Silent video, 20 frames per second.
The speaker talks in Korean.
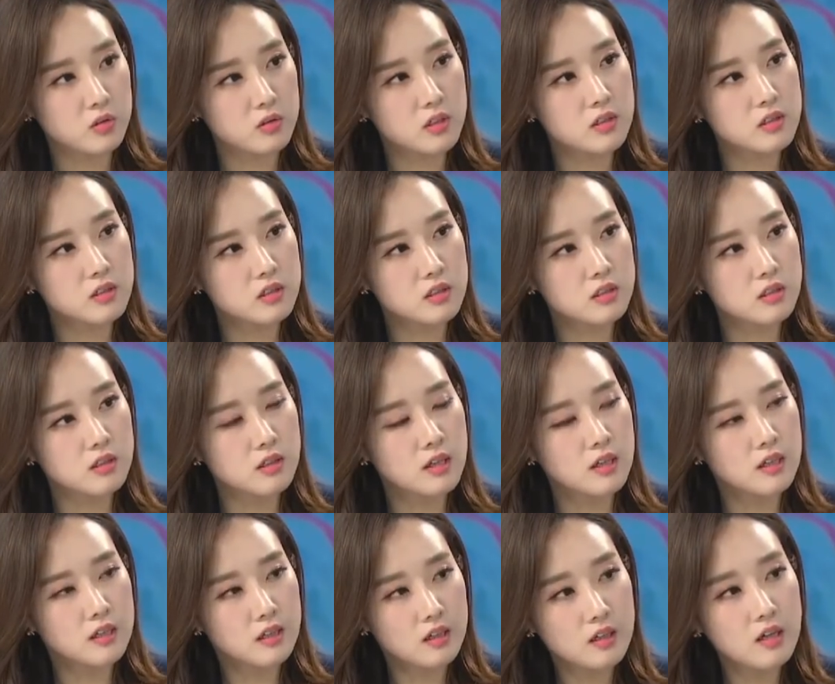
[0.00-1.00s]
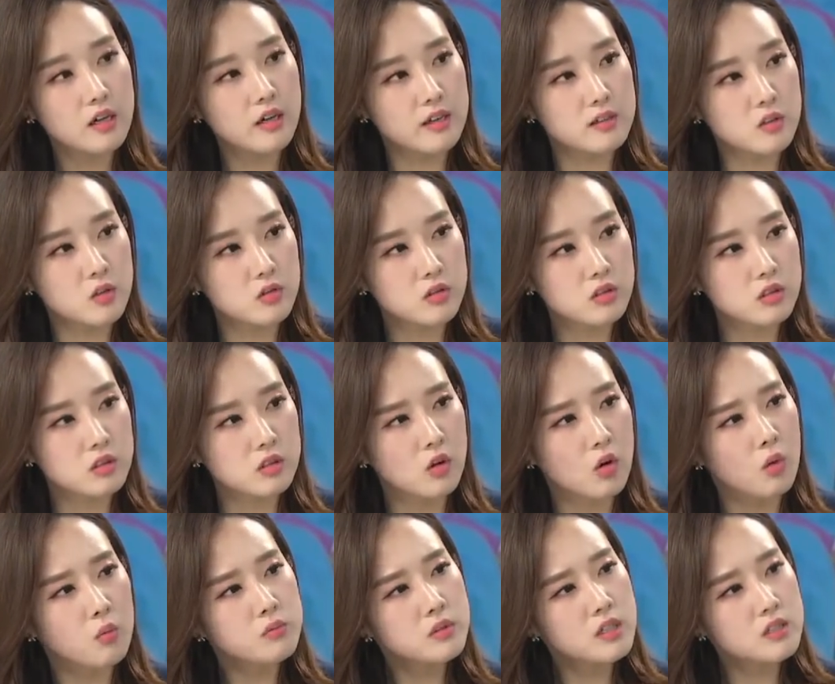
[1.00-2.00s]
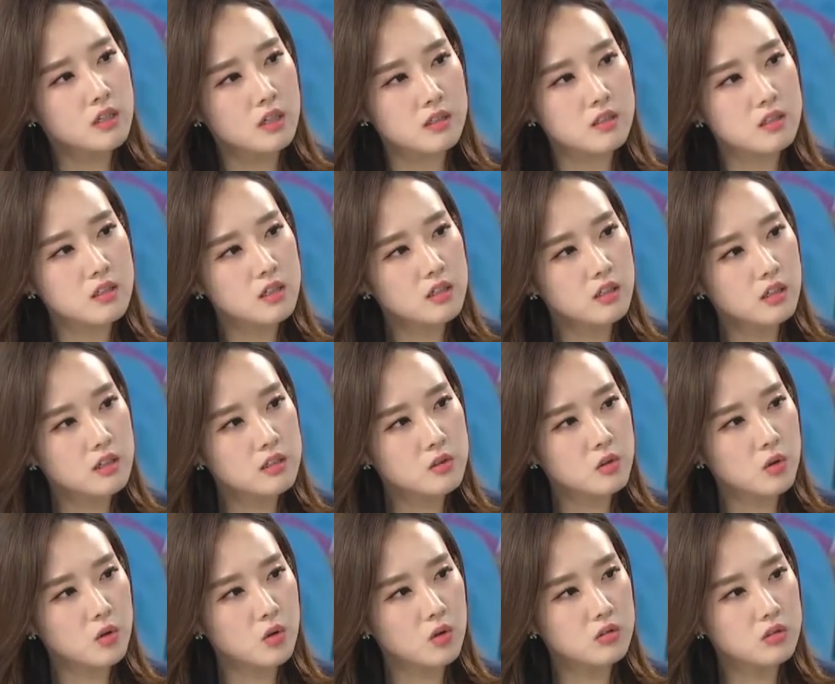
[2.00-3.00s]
사실 일각에서는 이 검사 자체에 대해서